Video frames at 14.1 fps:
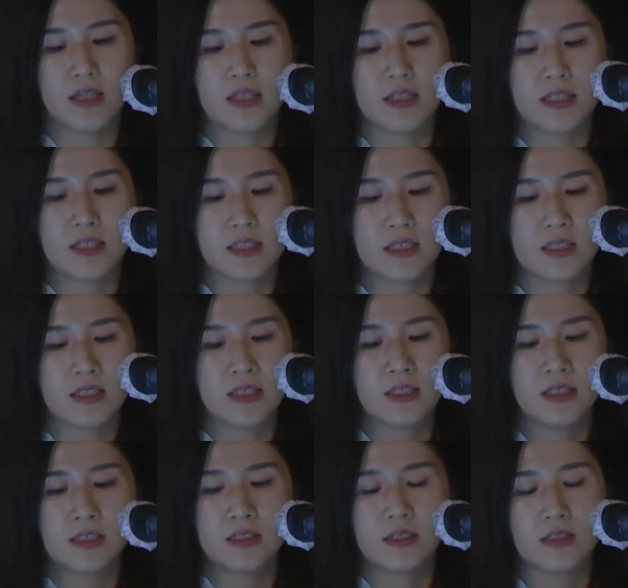
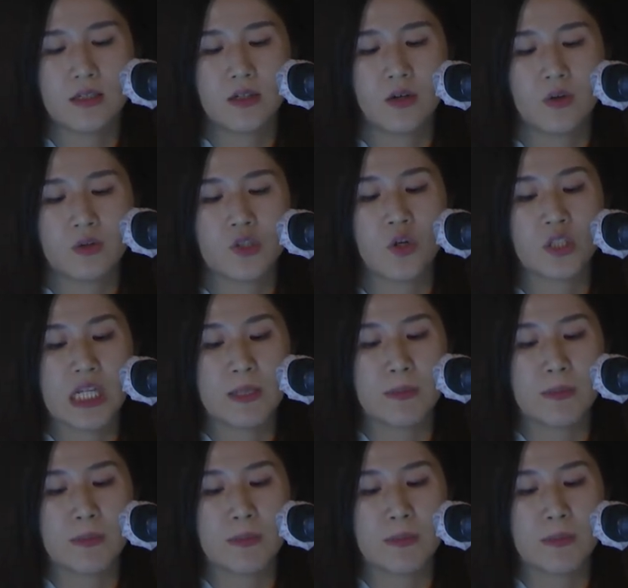그 어, 정답 을